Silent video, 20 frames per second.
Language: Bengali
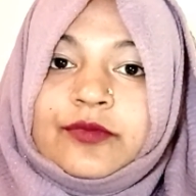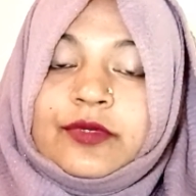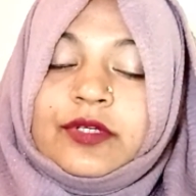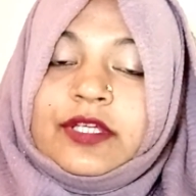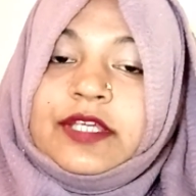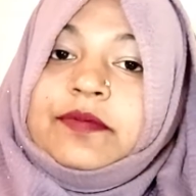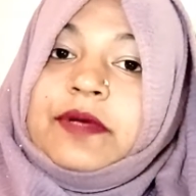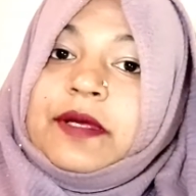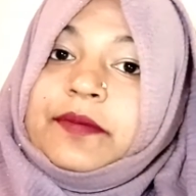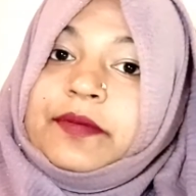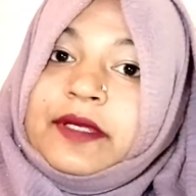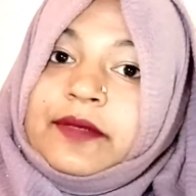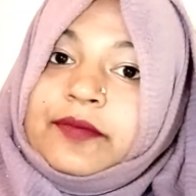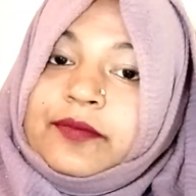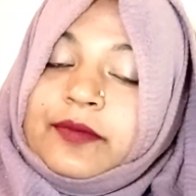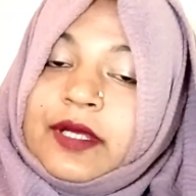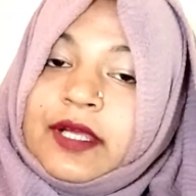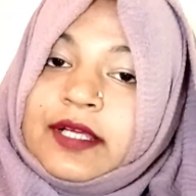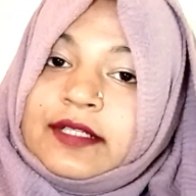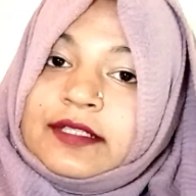কিভাবে
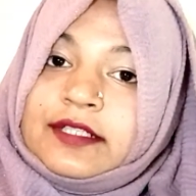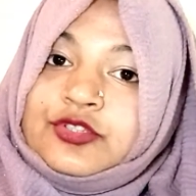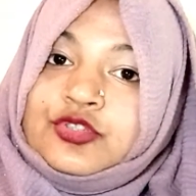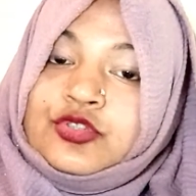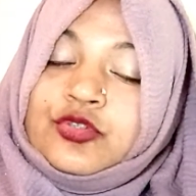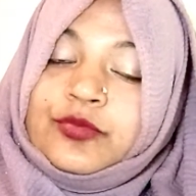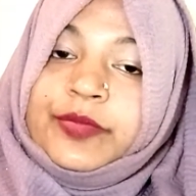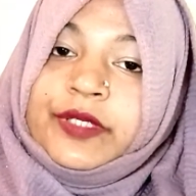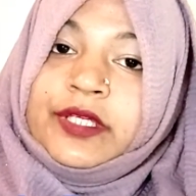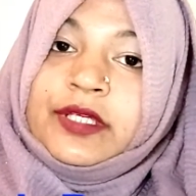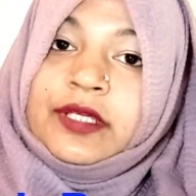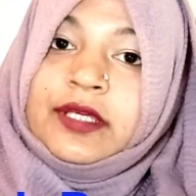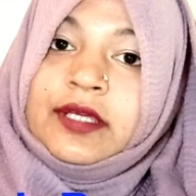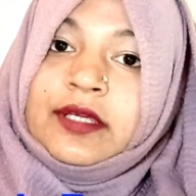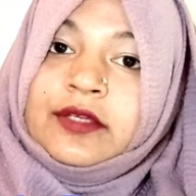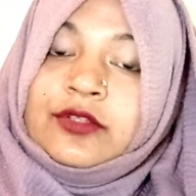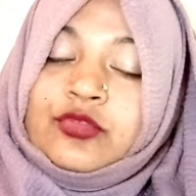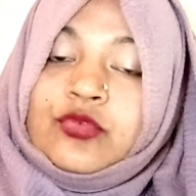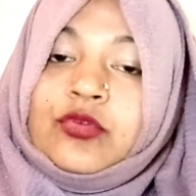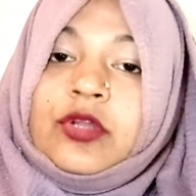একটা ছবি
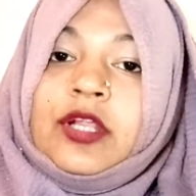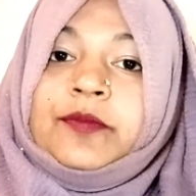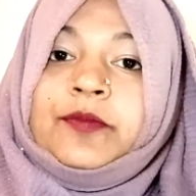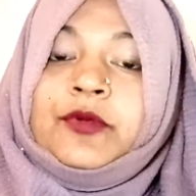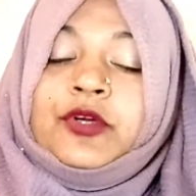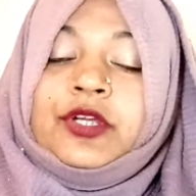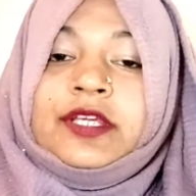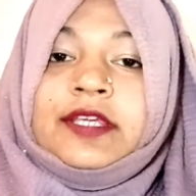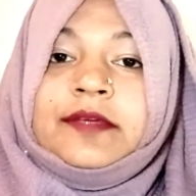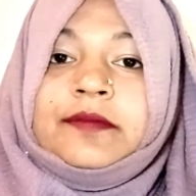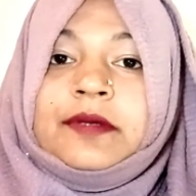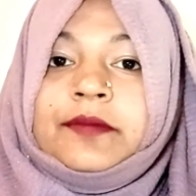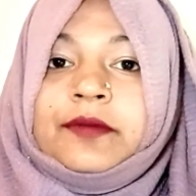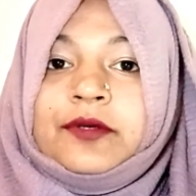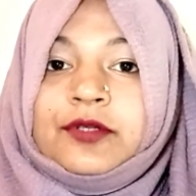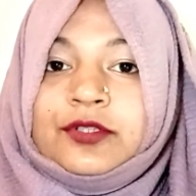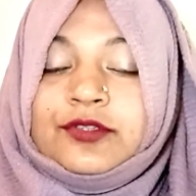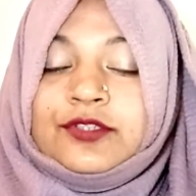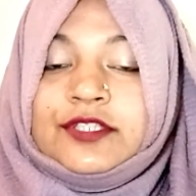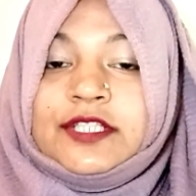তোলার পরে কিভাবে
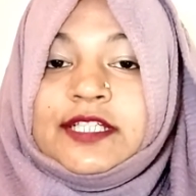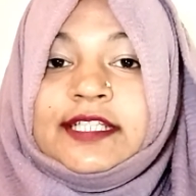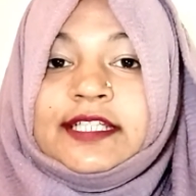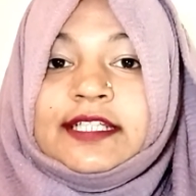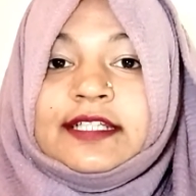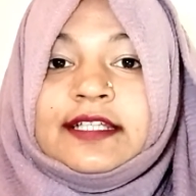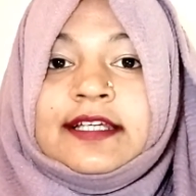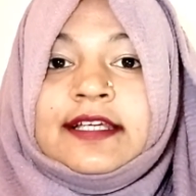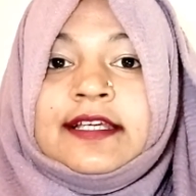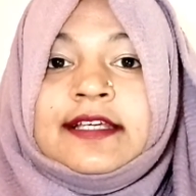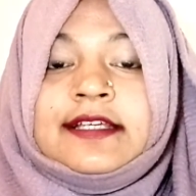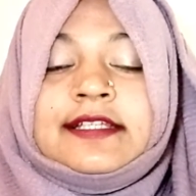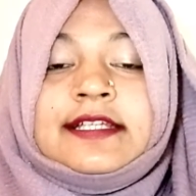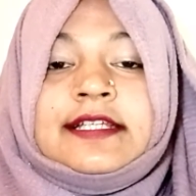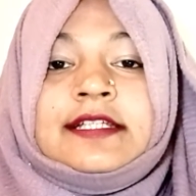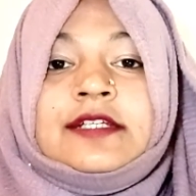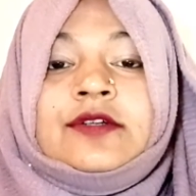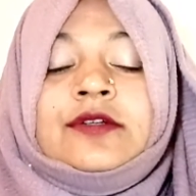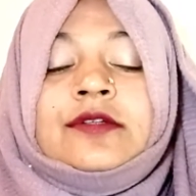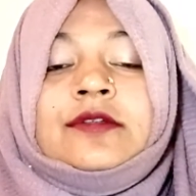হতো জানেন
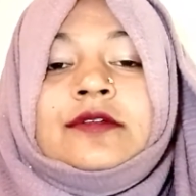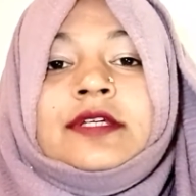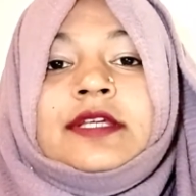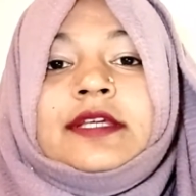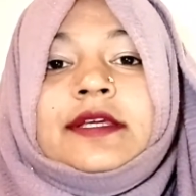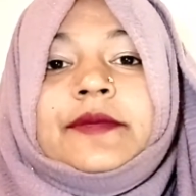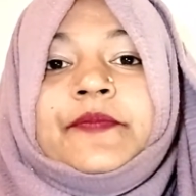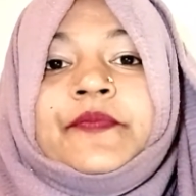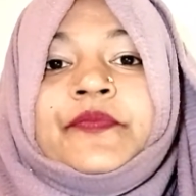সেটা হলো গিয়ে